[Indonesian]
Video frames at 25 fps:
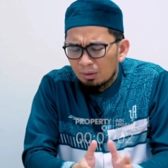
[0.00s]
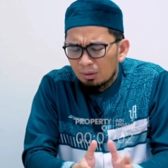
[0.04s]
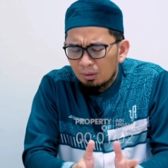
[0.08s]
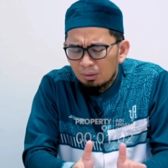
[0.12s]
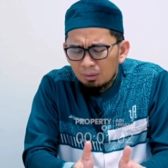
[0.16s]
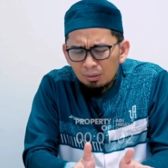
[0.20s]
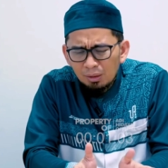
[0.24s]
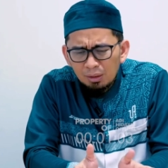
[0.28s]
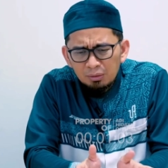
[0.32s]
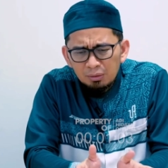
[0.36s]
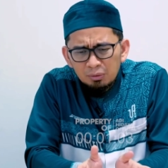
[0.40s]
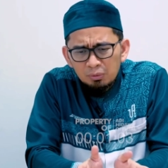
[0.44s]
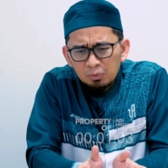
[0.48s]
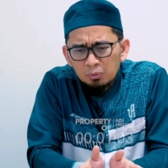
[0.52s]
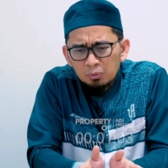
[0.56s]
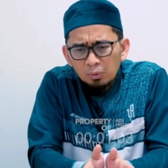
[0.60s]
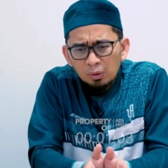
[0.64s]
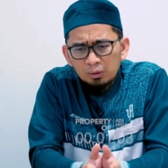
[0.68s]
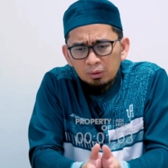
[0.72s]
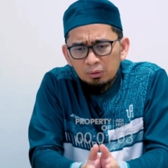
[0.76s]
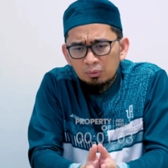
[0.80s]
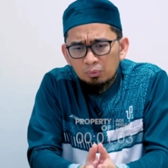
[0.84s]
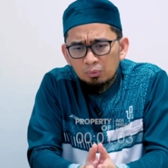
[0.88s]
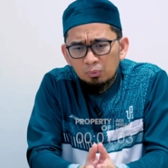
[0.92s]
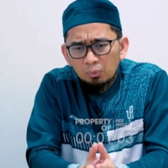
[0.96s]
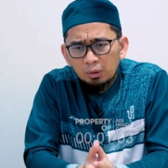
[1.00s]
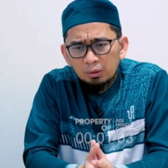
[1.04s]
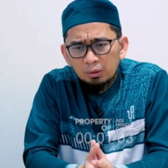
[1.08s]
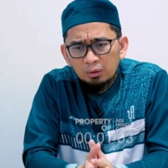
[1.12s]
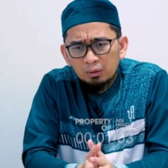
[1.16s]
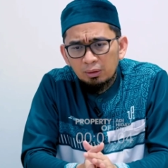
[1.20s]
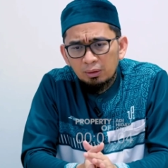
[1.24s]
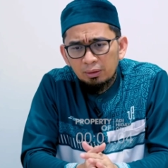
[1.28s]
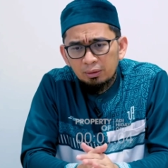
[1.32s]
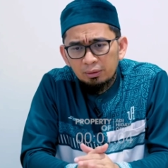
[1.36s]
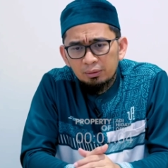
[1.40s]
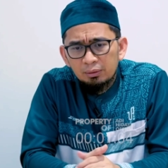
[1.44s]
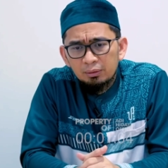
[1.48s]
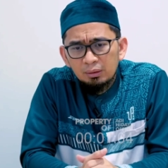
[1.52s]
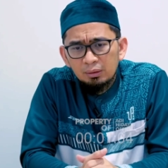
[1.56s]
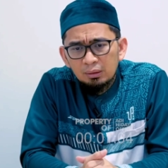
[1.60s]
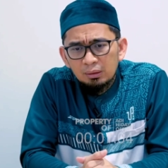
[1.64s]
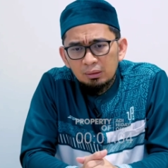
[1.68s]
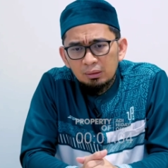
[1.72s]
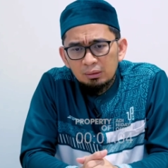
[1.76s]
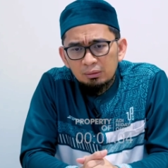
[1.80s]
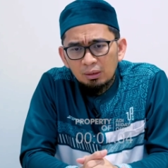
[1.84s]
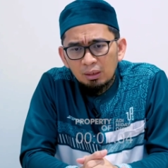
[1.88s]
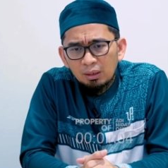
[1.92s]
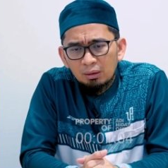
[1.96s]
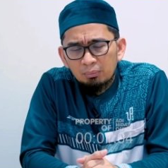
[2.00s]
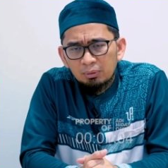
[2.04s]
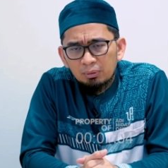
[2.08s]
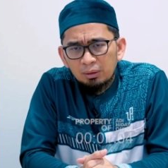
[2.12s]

dan tuduhan-tuduhan lain yang